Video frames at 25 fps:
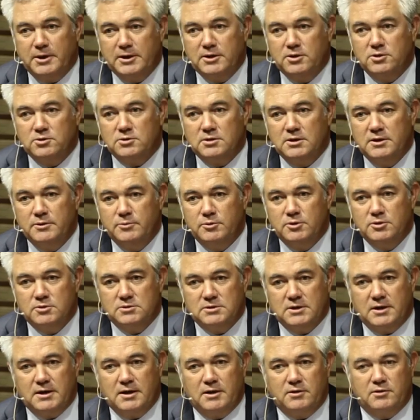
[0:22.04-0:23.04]
varios
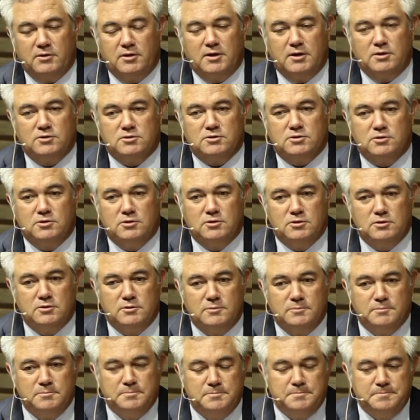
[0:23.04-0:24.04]
libros relacionados
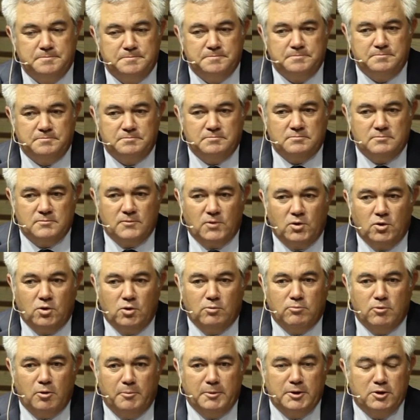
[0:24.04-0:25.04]
con,
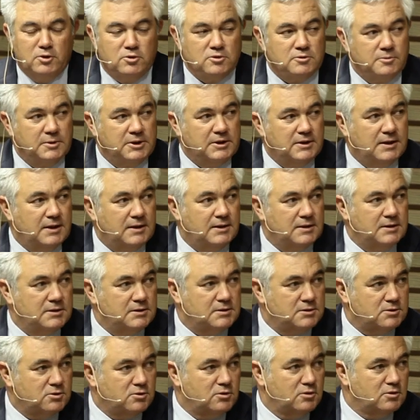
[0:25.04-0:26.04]
momentos
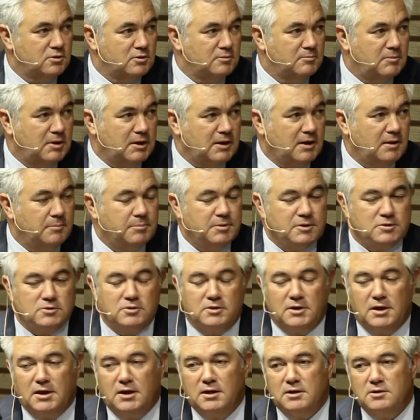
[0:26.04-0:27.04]
vitales, con marca
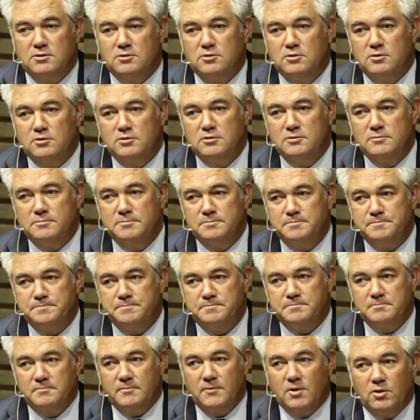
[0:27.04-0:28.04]
personal, con
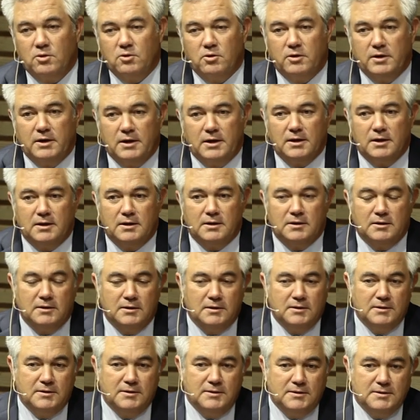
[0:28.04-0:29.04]

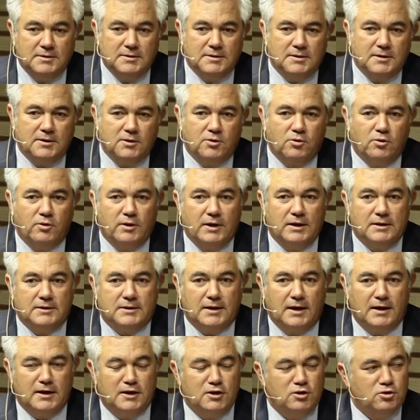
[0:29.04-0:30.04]
el
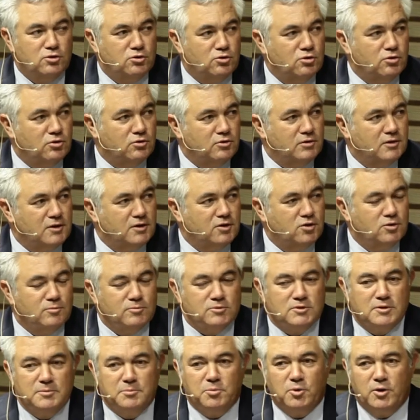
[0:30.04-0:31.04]
talento y
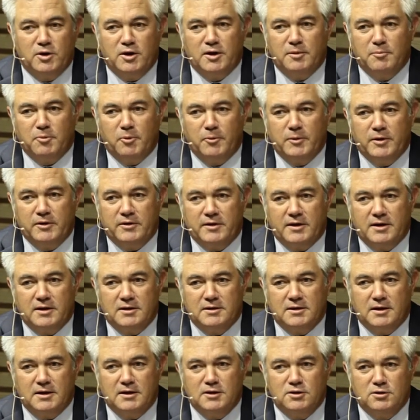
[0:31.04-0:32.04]
cómo se puede movilizar
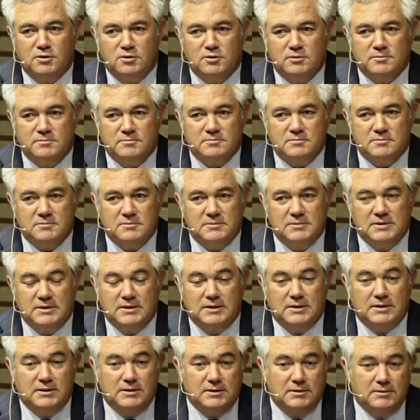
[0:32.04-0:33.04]
el talento
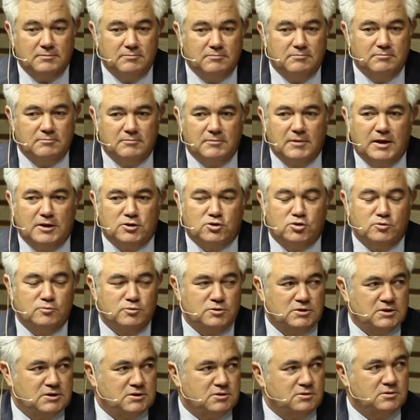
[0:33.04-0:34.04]
y ha hecho
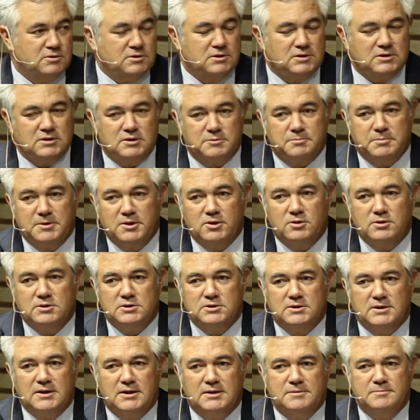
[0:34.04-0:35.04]
muchas cosas, es
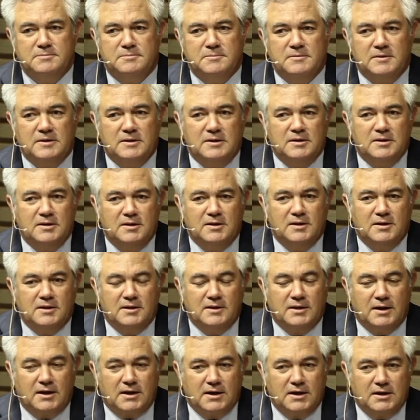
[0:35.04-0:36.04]
periodista,
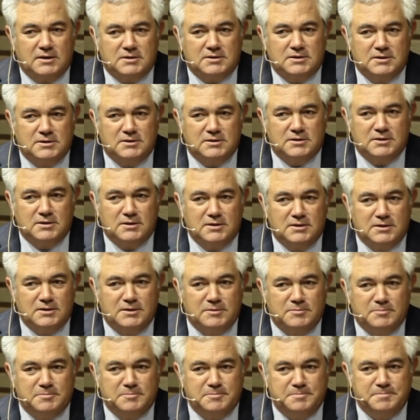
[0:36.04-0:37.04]
da clases,
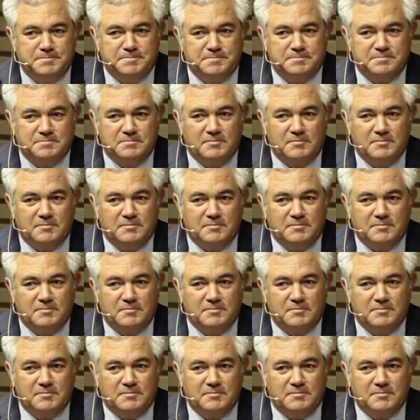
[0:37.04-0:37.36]
em,